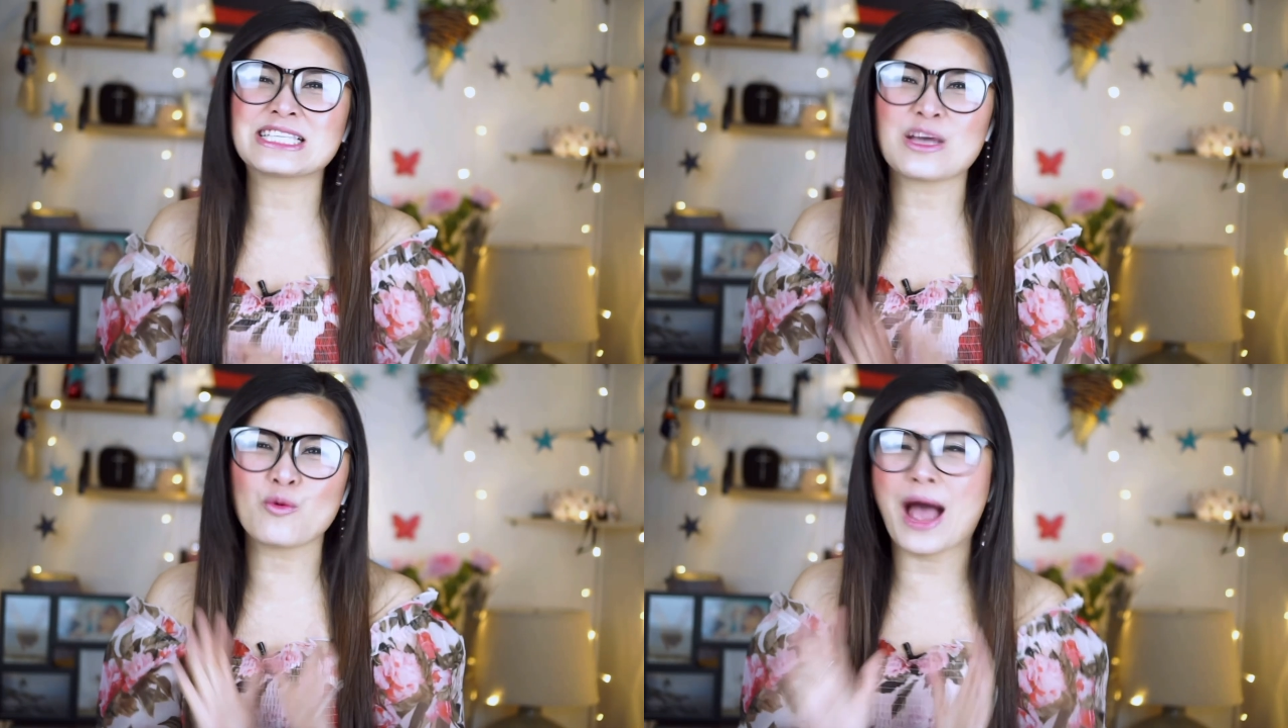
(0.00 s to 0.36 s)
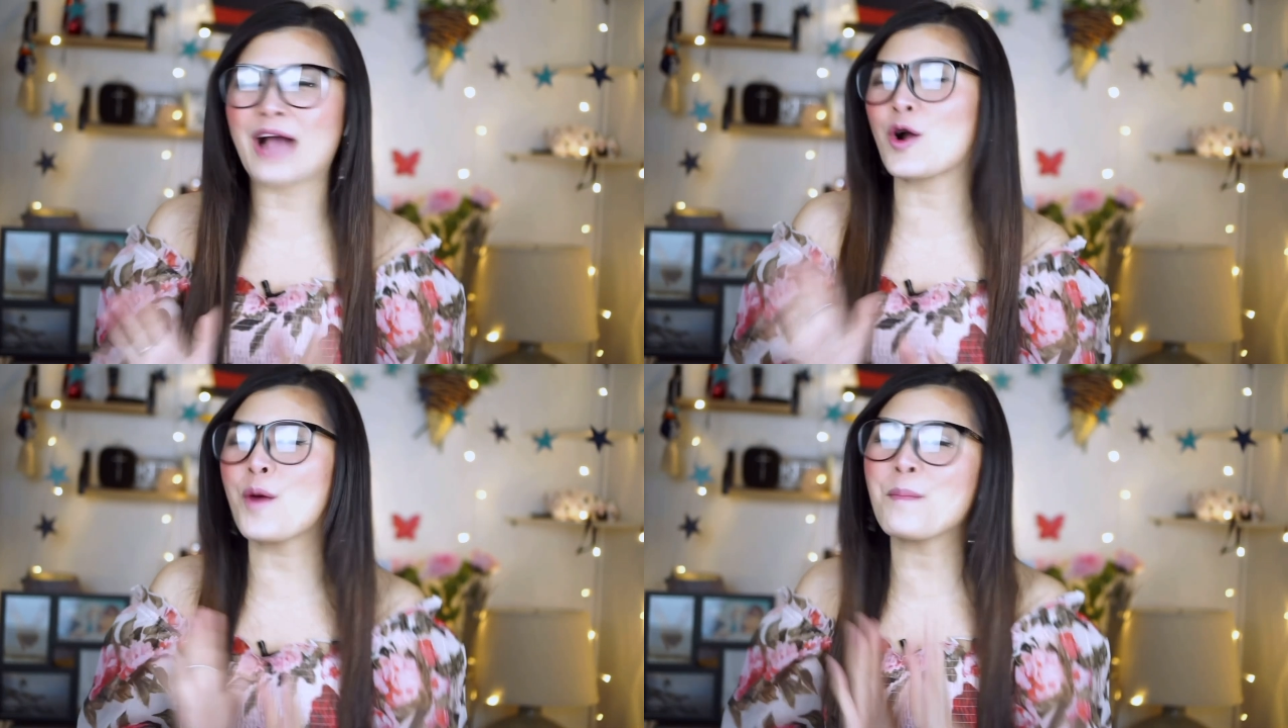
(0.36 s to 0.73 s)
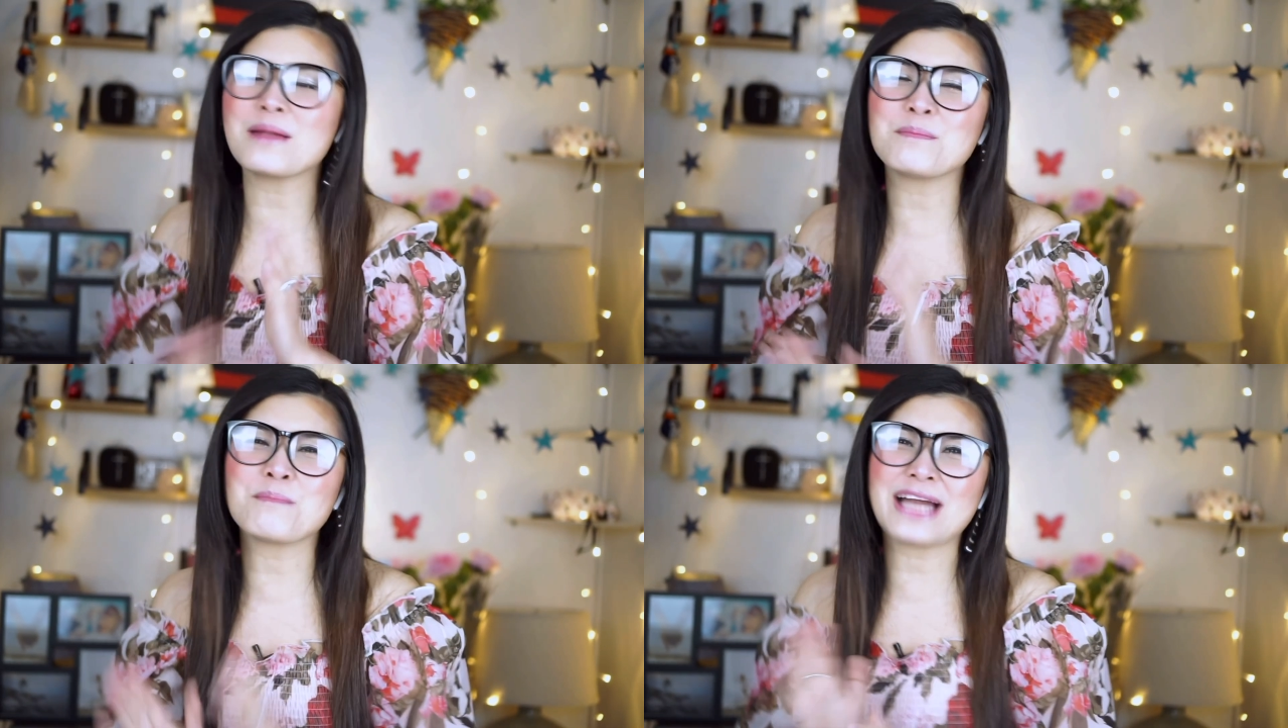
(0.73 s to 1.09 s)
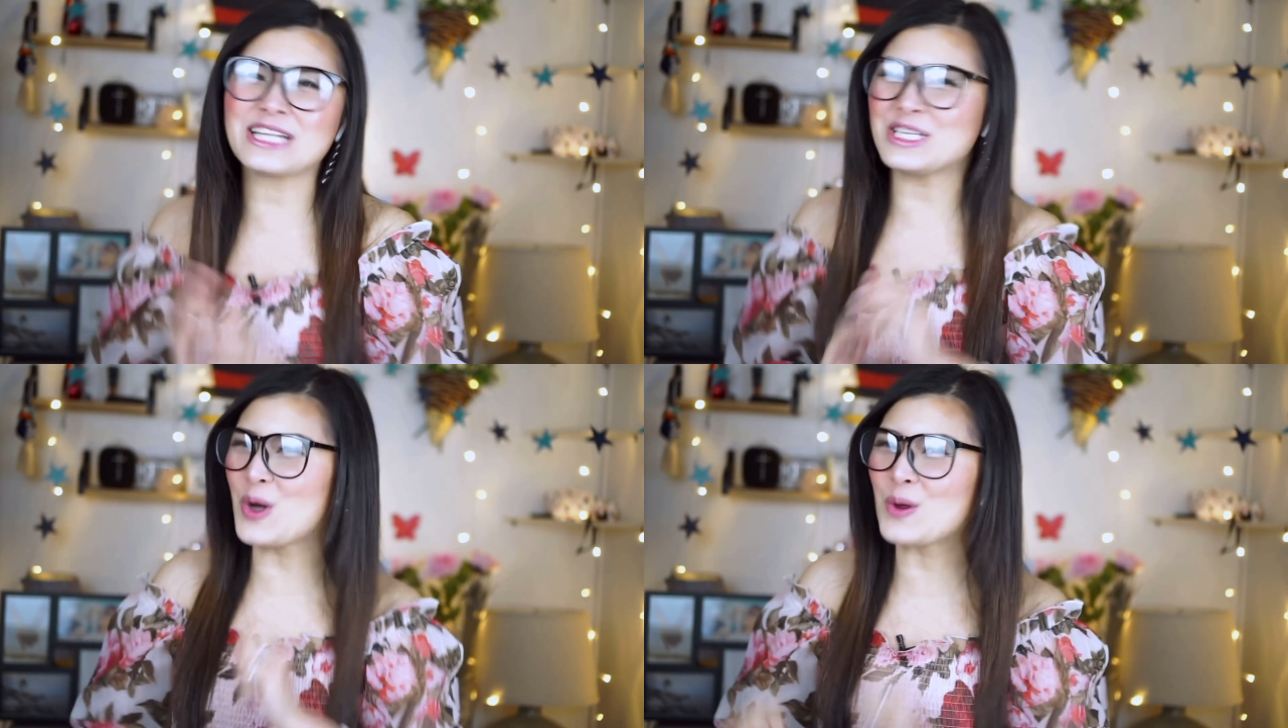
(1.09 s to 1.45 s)
จังหวะก็มัน
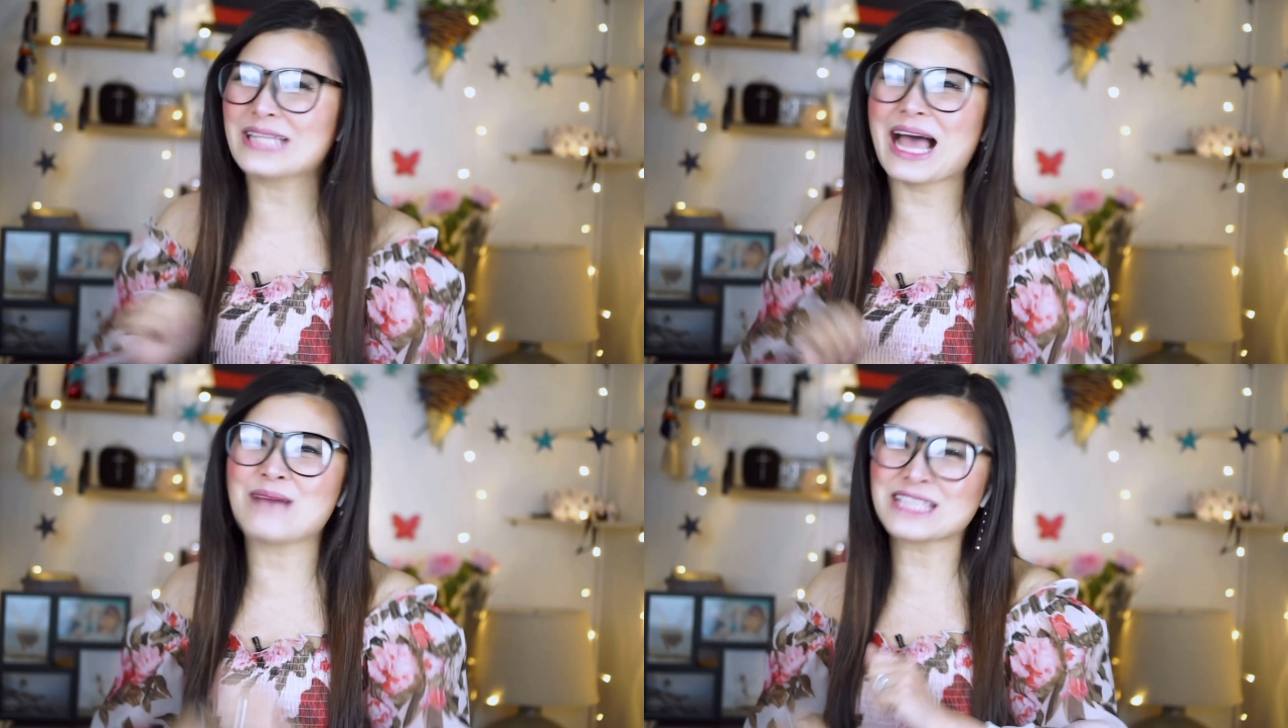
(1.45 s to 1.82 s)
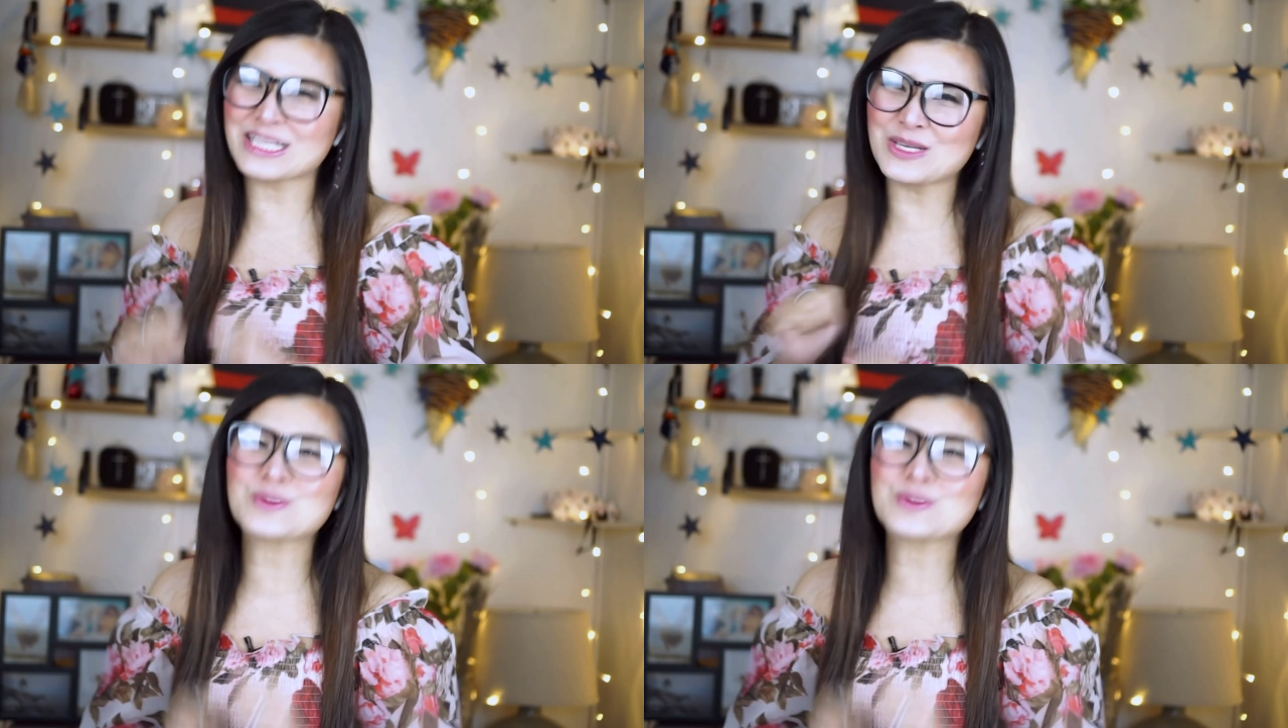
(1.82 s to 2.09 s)
โยกตามส